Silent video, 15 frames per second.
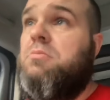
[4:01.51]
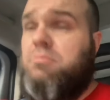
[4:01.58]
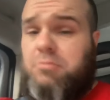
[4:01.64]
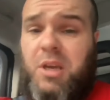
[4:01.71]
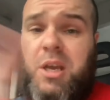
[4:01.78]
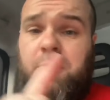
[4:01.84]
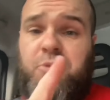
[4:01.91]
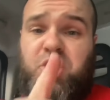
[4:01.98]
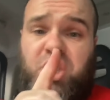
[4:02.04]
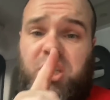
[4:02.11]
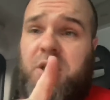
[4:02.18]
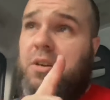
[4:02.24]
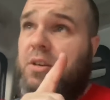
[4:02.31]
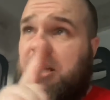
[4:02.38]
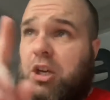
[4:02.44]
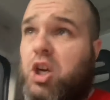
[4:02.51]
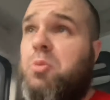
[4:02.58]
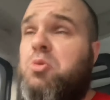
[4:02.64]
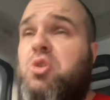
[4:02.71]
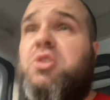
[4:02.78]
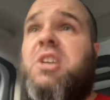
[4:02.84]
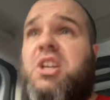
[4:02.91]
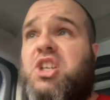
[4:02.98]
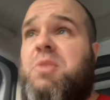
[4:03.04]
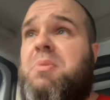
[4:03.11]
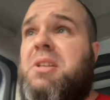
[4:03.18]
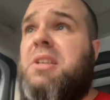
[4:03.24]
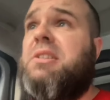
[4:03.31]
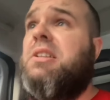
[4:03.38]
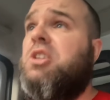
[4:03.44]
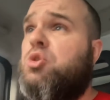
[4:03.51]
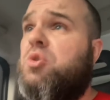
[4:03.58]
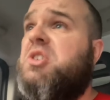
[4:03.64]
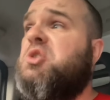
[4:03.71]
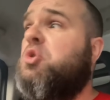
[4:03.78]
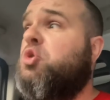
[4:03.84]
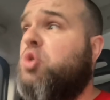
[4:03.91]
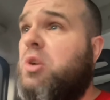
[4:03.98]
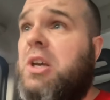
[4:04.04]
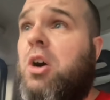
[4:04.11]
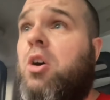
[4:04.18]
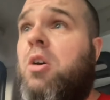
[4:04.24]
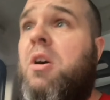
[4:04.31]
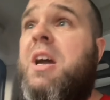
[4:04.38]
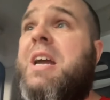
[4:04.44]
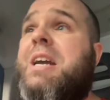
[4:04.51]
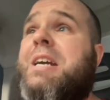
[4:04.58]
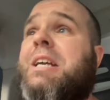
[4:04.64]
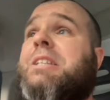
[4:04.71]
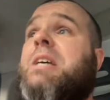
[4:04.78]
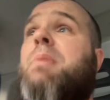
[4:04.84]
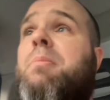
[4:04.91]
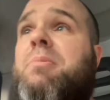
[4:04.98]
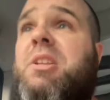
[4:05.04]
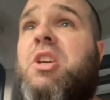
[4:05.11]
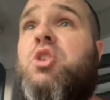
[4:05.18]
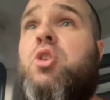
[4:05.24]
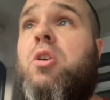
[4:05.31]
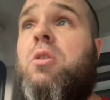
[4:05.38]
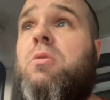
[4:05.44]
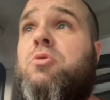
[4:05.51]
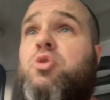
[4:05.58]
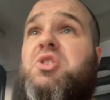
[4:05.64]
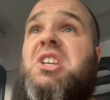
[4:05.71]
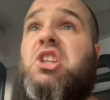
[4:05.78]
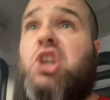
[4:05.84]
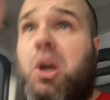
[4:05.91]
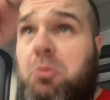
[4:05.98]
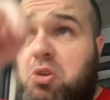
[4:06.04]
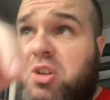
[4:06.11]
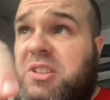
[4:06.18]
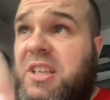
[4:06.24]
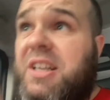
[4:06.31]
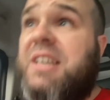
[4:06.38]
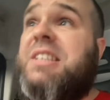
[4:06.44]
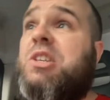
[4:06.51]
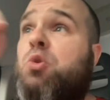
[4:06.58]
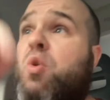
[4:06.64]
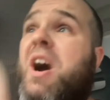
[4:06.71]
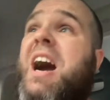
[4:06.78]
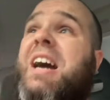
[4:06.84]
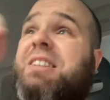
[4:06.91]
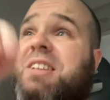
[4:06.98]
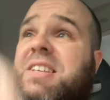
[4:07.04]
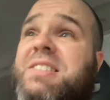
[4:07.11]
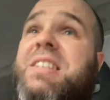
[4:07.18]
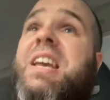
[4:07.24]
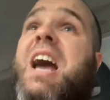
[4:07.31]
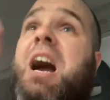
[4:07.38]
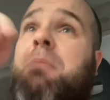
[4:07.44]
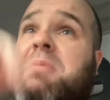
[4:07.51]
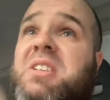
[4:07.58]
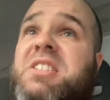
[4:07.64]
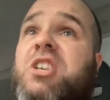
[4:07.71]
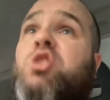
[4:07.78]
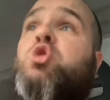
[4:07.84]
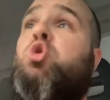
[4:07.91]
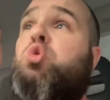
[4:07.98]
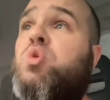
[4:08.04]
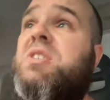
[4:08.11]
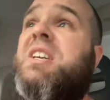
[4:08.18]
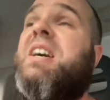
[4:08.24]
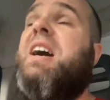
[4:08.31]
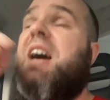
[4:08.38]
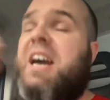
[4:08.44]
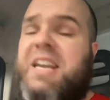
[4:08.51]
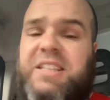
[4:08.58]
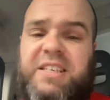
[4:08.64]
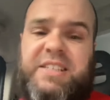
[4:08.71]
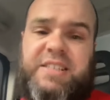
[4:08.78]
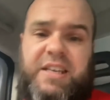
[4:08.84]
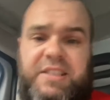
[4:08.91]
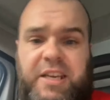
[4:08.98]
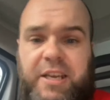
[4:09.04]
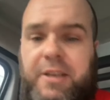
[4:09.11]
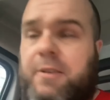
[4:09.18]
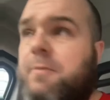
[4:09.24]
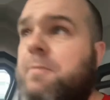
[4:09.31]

Même chez euh, la communauté LGBT, tu as des gens qui sont tolérants et tu as même des gens de cette communauté-là qui ont adressé un message de soutien à Idrissa Gay.